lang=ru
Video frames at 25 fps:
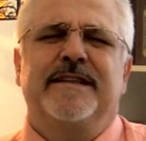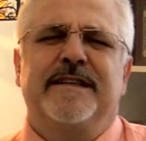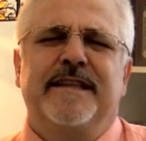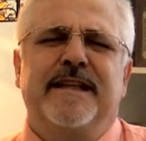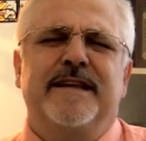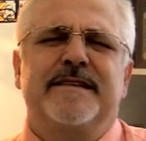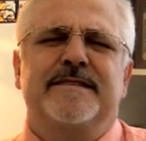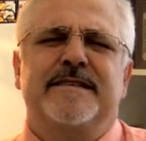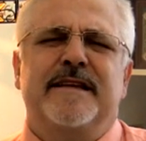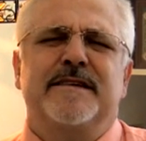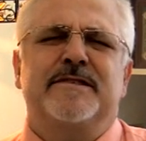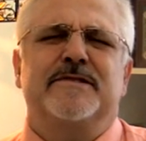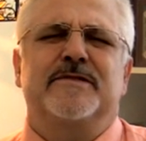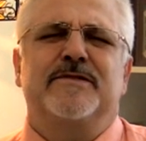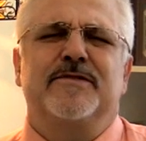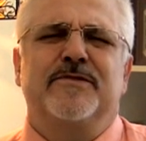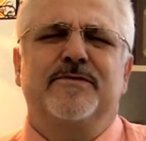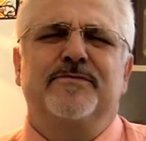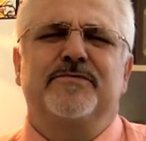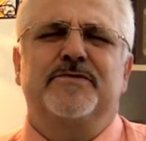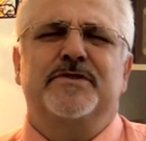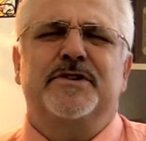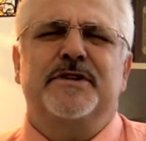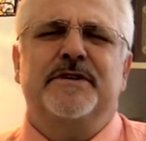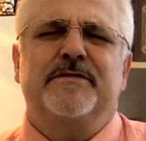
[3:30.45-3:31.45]
на
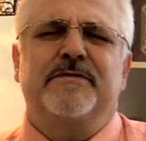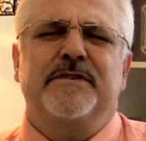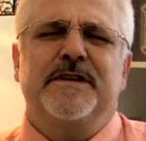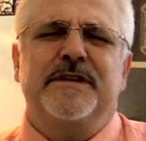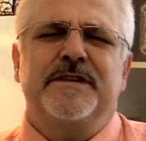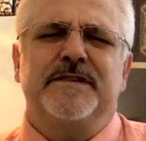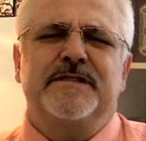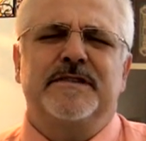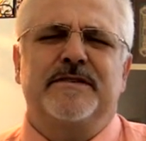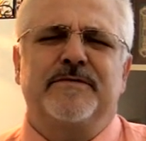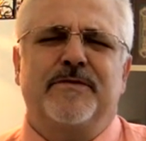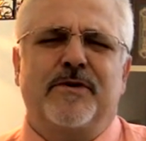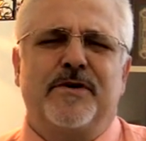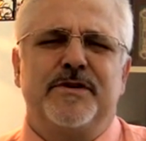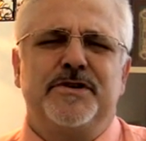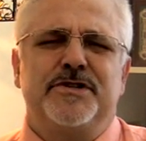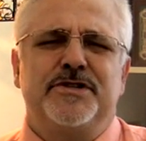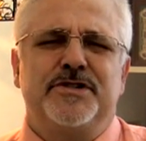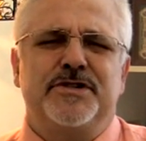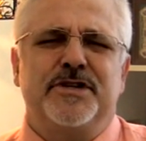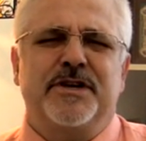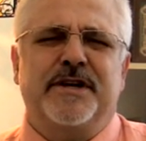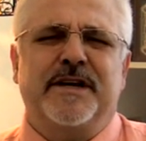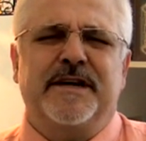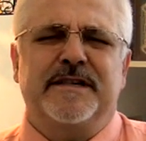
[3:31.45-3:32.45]
заснувшего
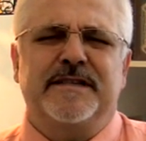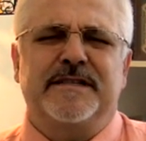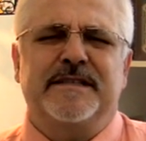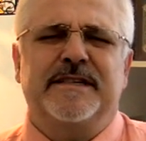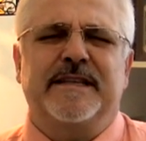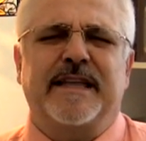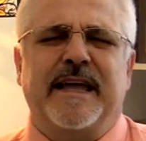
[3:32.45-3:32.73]
извозчика с